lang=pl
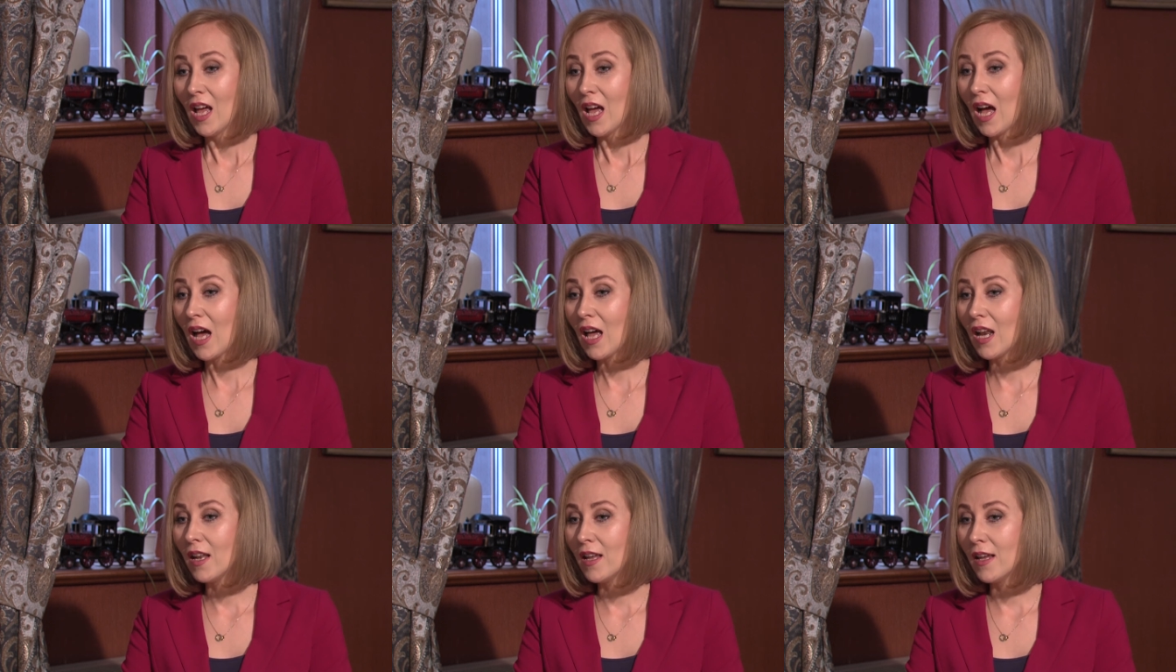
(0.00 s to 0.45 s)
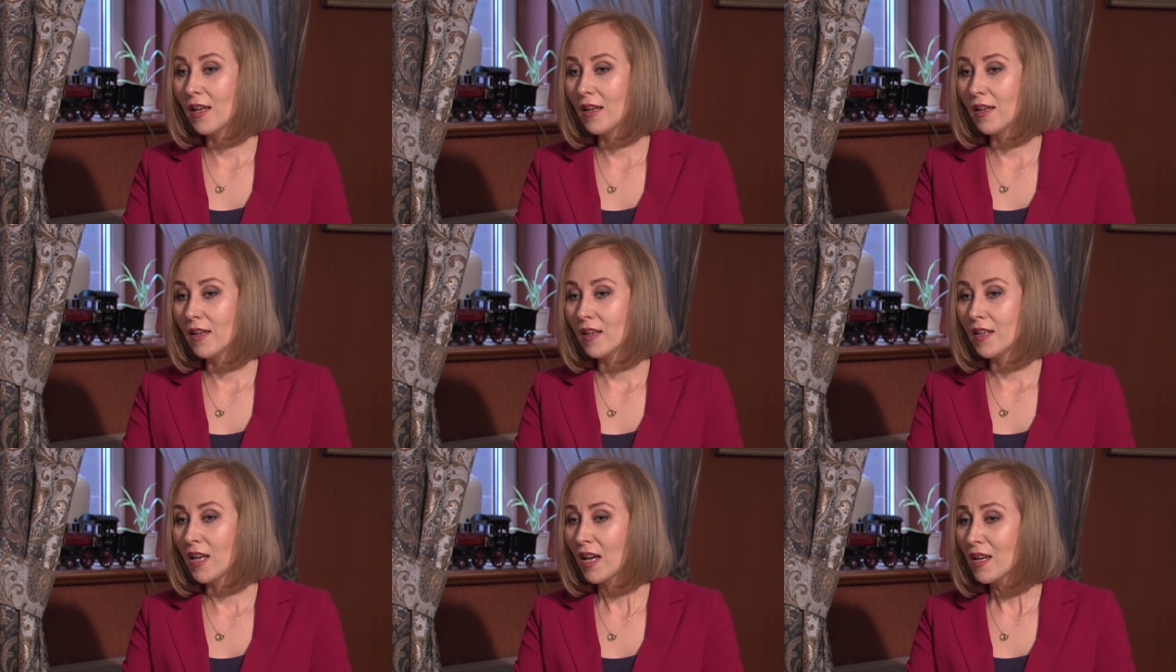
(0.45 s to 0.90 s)

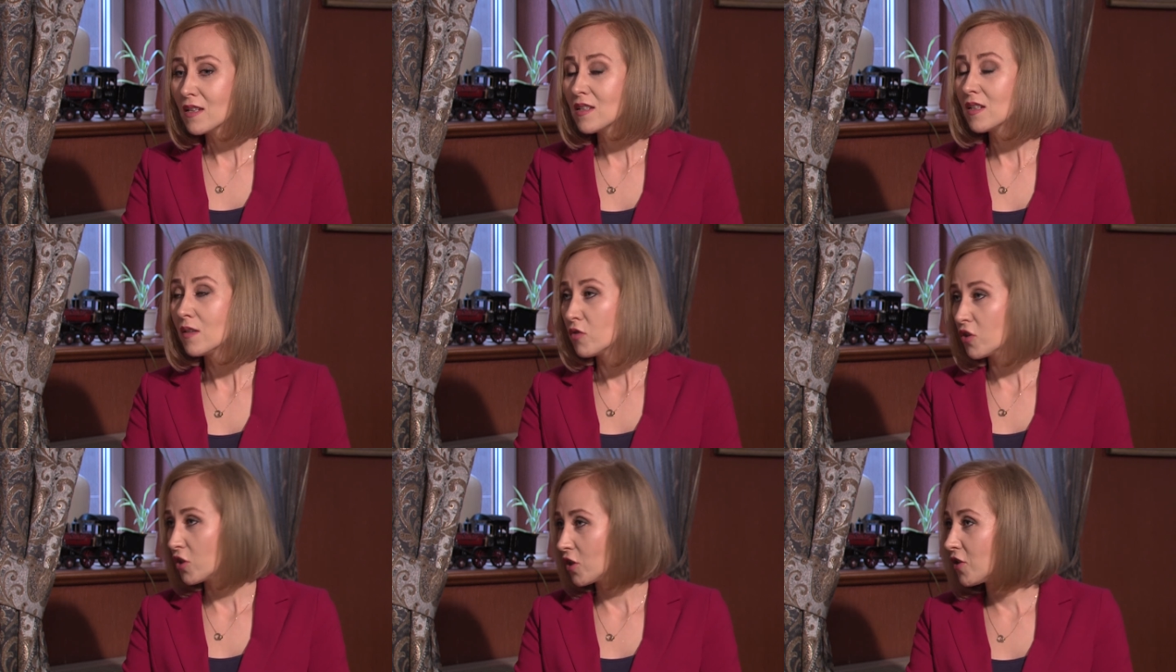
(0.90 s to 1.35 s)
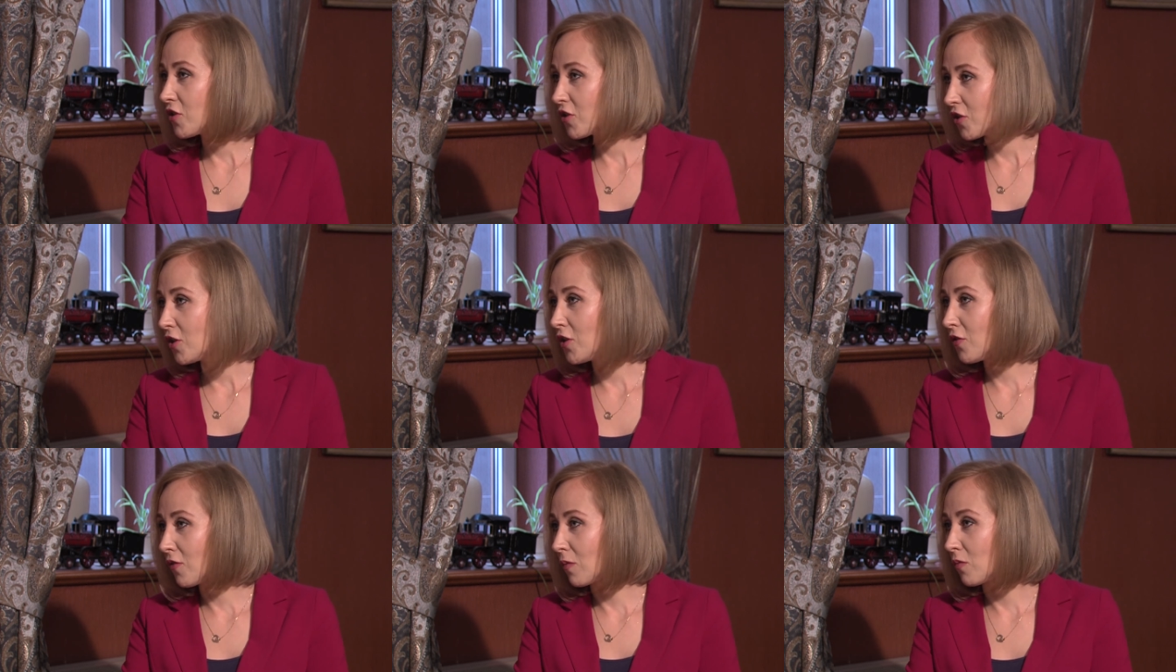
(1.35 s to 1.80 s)
ale ja jestem
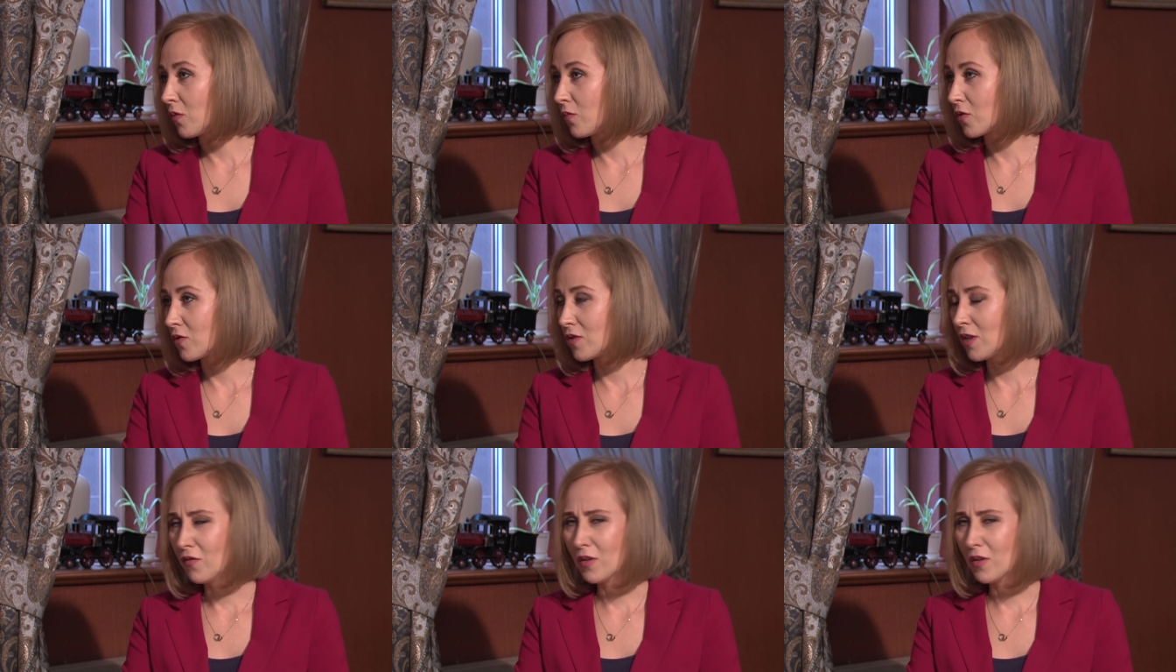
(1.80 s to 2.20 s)
szczęśliwa po prostu.